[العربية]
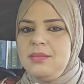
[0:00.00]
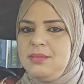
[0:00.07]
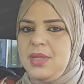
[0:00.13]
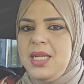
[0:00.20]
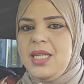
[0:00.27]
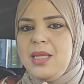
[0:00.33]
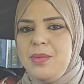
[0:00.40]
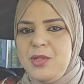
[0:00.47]

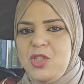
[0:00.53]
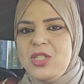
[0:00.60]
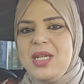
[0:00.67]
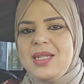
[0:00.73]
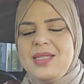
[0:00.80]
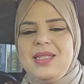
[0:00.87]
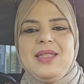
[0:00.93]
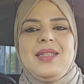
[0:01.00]
انا دابا جيت
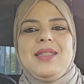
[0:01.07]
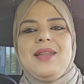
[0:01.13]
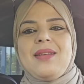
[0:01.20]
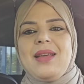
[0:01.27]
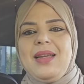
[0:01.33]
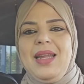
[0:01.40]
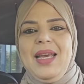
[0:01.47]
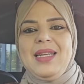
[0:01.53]
اختي
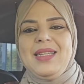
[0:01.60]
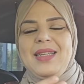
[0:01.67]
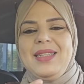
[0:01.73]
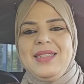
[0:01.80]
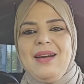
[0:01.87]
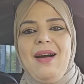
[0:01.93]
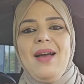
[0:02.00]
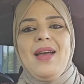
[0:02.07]
درت كنحيد
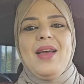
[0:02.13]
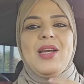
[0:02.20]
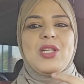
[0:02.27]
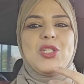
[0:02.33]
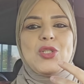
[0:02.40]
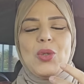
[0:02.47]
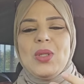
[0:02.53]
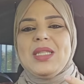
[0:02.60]
عليا
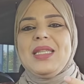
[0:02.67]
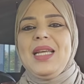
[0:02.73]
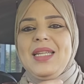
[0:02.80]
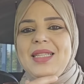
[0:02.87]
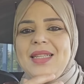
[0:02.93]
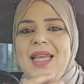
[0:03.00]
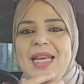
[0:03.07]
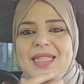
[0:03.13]
الشغل
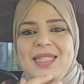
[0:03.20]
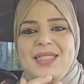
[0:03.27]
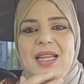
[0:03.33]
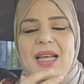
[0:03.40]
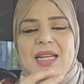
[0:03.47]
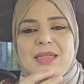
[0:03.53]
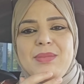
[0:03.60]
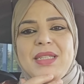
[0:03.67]
نحيد عليا
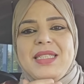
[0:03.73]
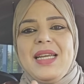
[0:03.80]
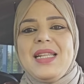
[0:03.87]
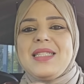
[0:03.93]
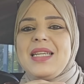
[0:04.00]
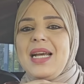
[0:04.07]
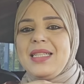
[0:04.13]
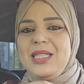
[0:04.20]
الخدمه
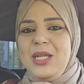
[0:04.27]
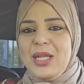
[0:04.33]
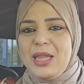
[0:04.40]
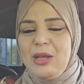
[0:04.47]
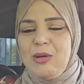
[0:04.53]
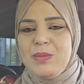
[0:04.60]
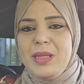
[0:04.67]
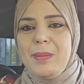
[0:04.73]
ديالتي غادي
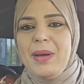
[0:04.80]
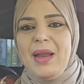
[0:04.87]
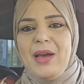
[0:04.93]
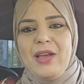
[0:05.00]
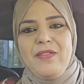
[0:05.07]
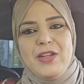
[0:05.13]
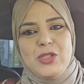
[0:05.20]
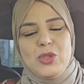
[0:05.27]
نحط لكم دابا
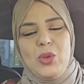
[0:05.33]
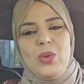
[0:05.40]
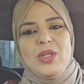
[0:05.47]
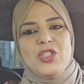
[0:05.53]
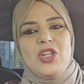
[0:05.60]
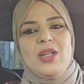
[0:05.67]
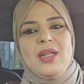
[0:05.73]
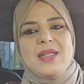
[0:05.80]
لاغيفاج ندخل
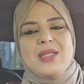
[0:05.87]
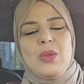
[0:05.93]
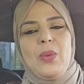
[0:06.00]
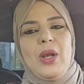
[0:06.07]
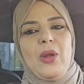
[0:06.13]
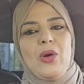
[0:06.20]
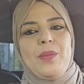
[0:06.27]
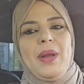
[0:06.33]
ان شاء الله
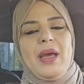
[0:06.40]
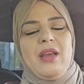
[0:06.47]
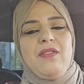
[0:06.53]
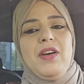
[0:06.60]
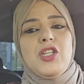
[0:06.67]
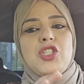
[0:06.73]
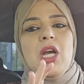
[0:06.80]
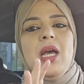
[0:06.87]
نصور لكم
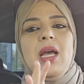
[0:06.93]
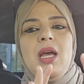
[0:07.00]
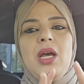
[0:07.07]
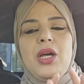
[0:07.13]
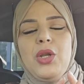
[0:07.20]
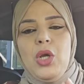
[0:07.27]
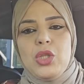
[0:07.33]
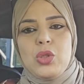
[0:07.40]
لاغيفاج
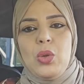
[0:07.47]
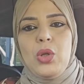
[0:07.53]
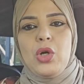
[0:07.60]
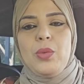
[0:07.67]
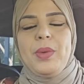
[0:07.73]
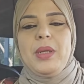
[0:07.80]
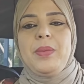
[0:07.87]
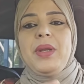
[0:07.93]
نحطو
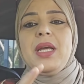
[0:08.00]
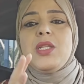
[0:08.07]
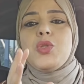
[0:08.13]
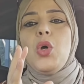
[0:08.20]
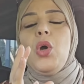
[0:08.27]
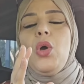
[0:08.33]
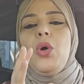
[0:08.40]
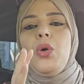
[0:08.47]
لكم البنات
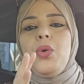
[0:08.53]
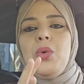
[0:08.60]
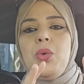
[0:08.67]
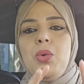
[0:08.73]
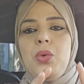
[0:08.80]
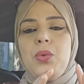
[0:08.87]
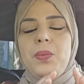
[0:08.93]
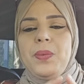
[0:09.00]

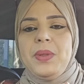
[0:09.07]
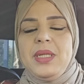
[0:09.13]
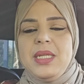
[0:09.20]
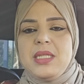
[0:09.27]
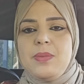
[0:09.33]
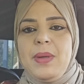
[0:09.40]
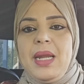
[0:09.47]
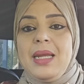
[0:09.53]

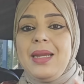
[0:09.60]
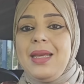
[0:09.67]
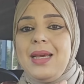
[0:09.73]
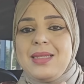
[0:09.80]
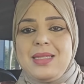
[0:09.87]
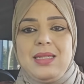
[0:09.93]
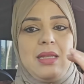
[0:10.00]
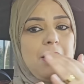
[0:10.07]
وبالنسبه لانا
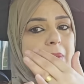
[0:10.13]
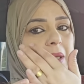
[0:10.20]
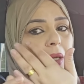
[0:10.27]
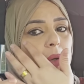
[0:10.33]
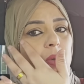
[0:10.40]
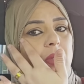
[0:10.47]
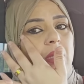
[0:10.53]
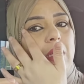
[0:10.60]
خصني دابا
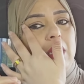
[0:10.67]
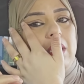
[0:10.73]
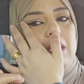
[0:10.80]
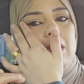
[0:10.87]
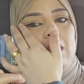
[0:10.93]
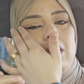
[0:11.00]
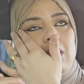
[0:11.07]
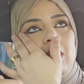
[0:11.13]
ناخذ
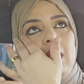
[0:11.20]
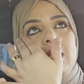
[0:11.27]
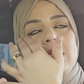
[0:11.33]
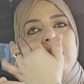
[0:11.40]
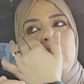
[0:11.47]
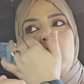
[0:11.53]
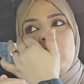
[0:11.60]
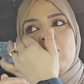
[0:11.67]

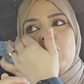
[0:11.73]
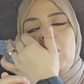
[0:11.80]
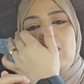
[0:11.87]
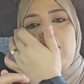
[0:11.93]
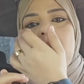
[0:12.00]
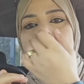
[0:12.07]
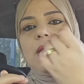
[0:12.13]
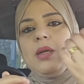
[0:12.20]
خصني ناخذ ان شاء
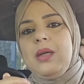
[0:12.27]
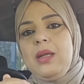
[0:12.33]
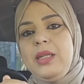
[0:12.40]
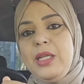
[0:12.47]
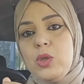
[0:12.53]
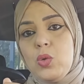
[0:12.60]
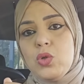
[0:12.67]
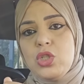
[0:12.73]
الله
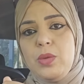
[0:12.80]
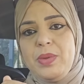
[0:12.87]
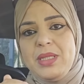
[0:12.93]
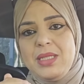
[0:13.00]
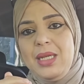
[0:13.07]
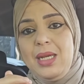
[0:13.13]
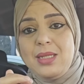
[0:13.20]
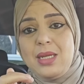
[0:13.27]
ليكوش
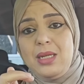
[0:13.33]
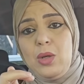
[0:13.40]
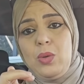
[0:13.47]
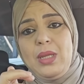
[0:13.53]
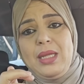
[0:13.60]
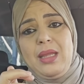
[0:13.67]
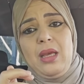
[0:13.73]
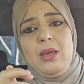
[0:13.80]
لبنتي حيت
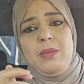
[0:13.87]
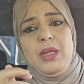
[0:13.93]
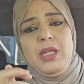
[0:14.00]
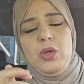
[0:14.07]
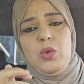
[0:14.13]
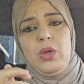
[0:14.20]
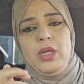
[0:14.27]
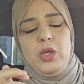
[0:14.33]
كناخذ لها دائما
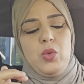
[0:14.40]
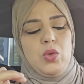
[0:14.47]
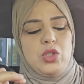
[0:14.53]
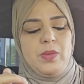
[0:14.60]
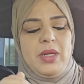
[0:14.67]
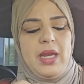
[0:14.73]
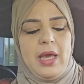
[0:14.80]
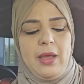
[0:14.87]

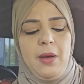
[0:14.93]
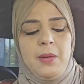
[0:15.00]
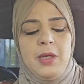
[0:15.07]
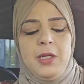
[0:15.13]
ليكوش من هنايا